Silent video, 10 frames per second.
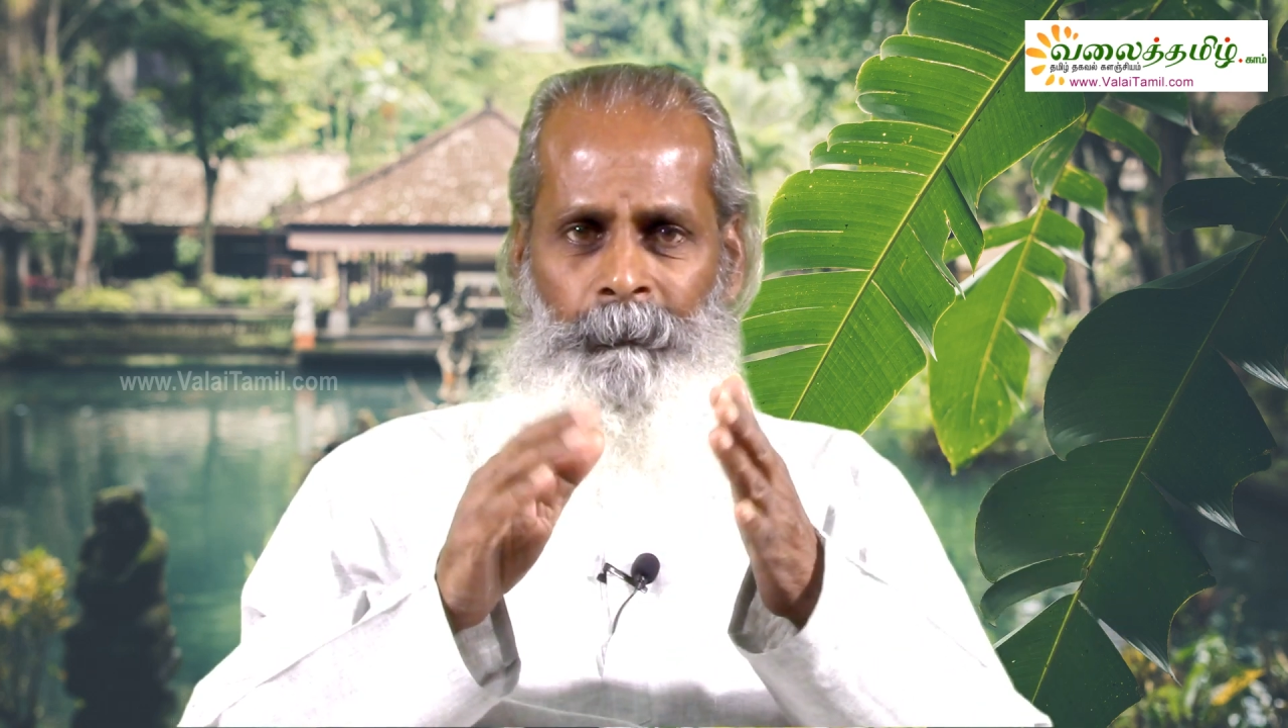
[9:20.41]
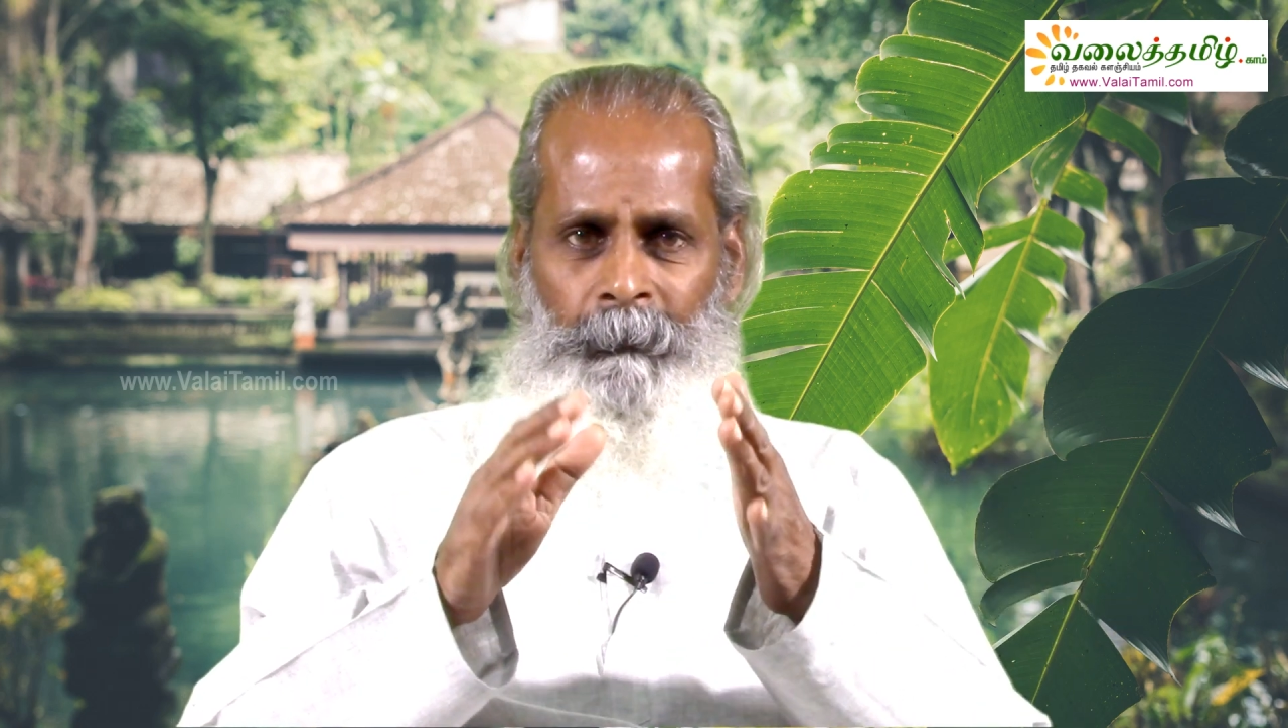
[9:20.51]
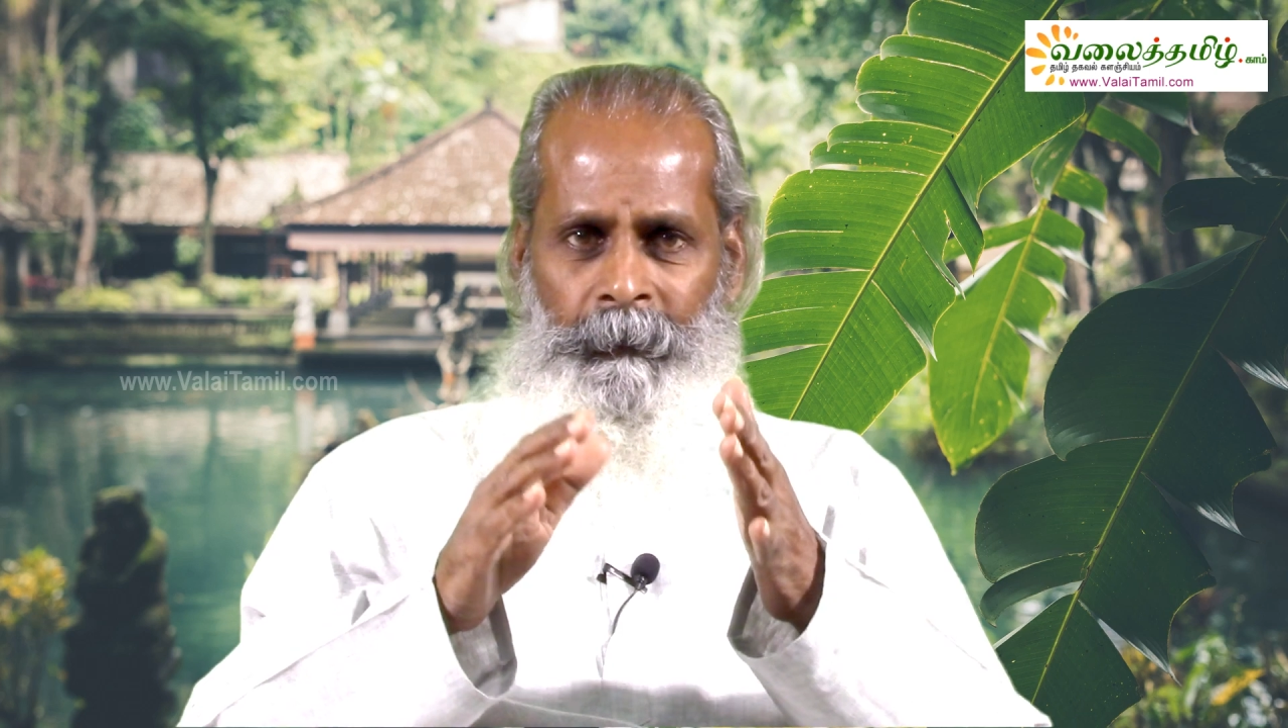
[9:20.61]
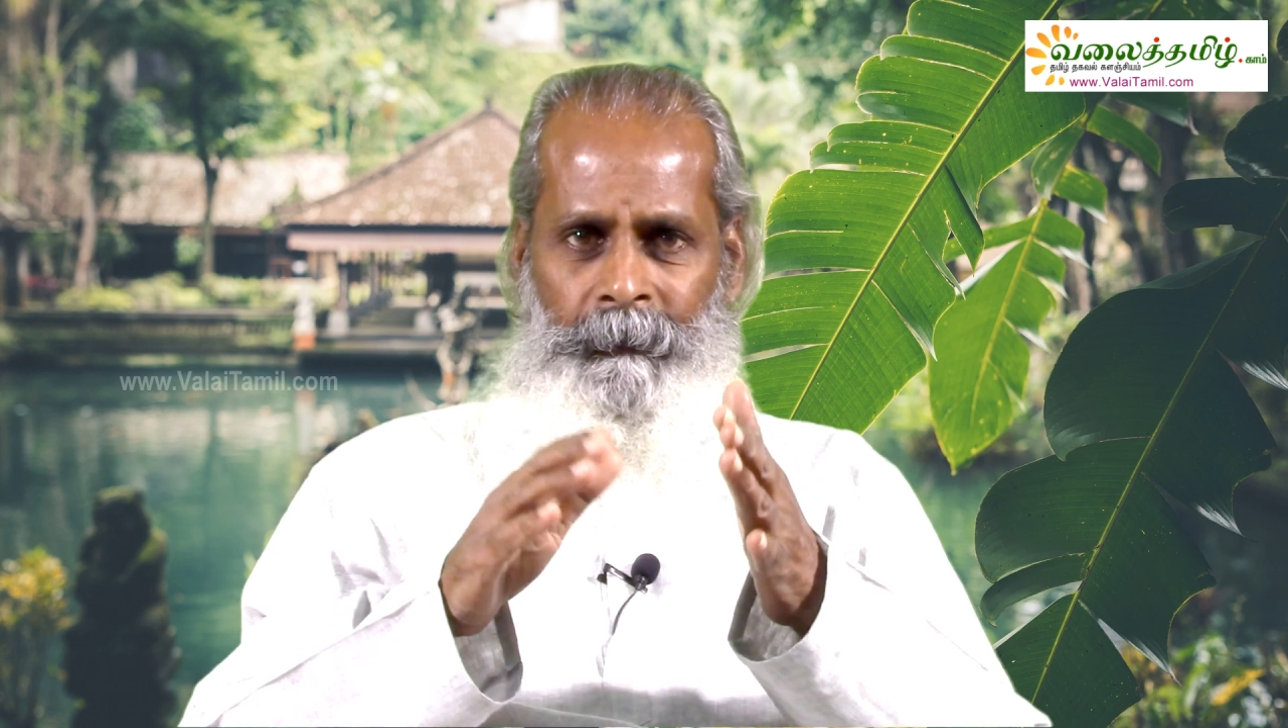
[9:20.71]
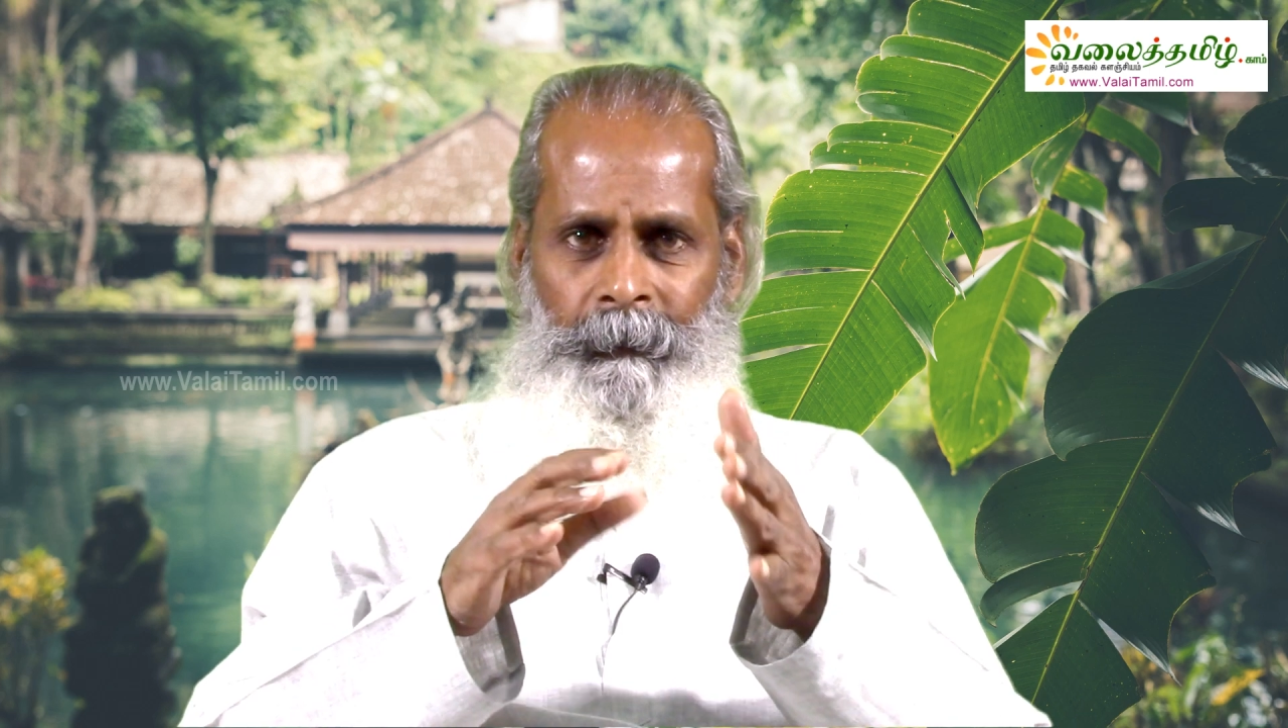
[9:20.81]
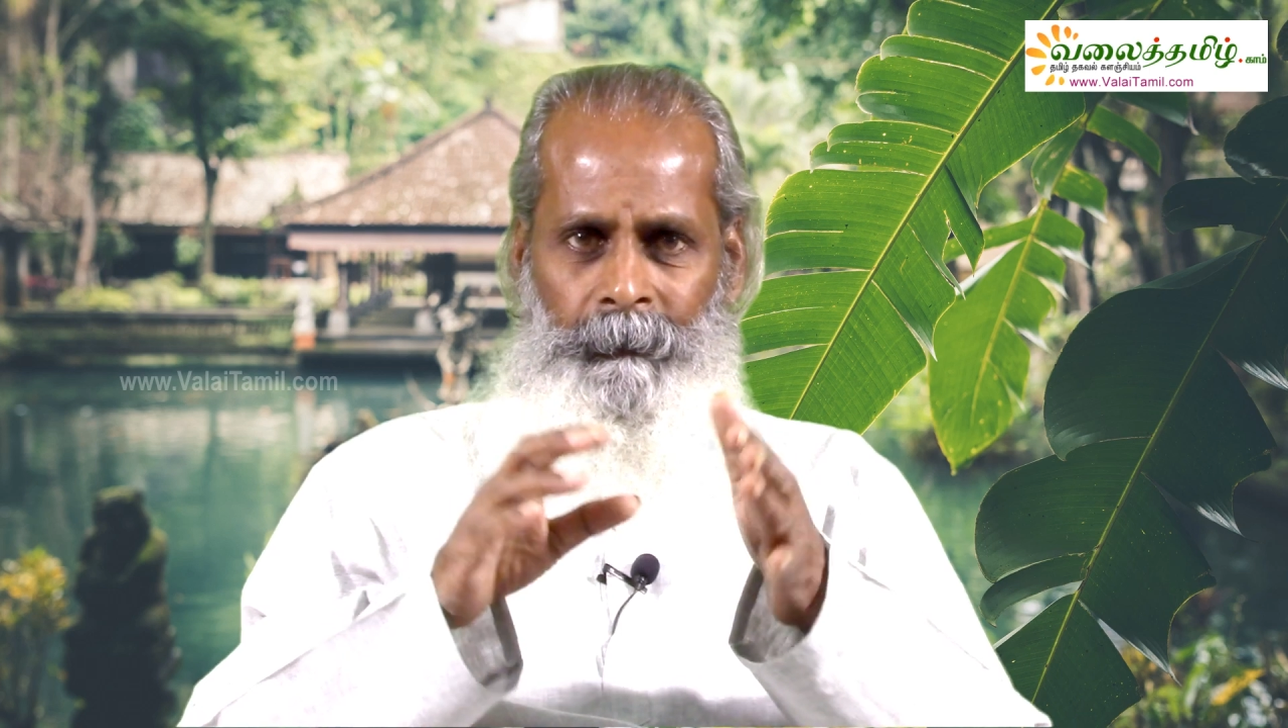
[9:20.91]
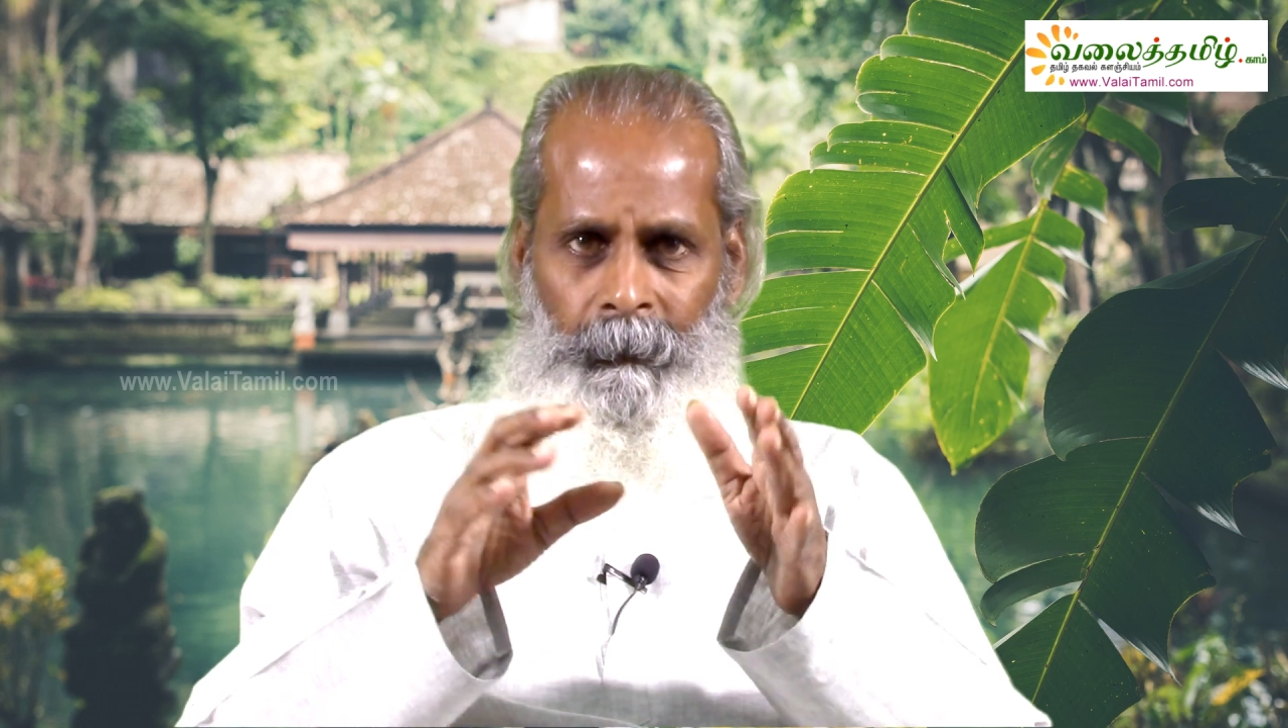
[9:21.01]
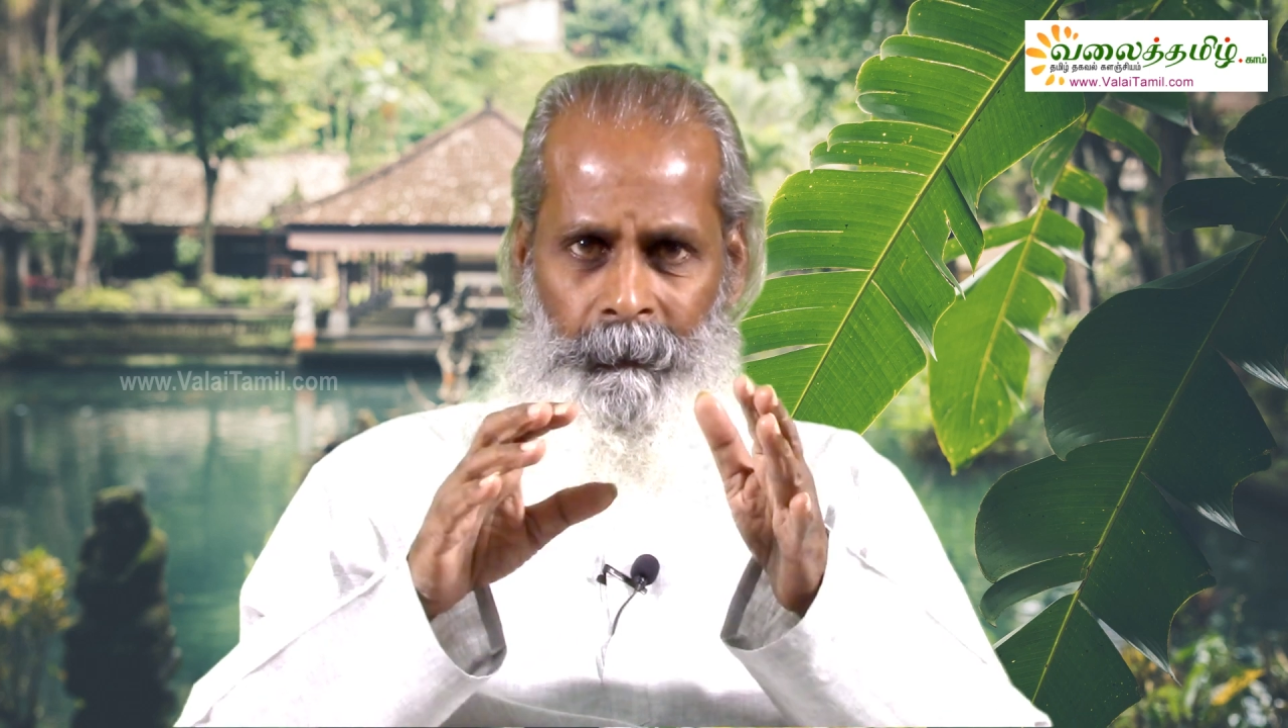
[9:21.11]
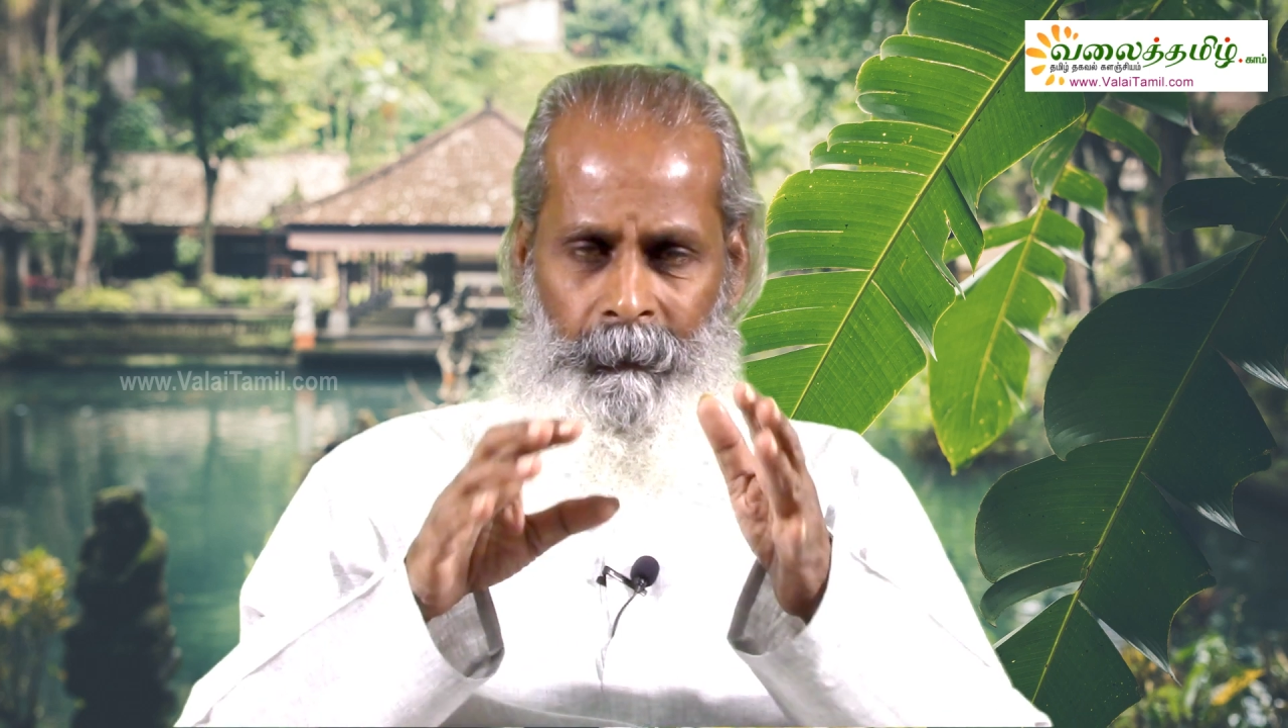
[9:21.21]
போகின்ற அந்த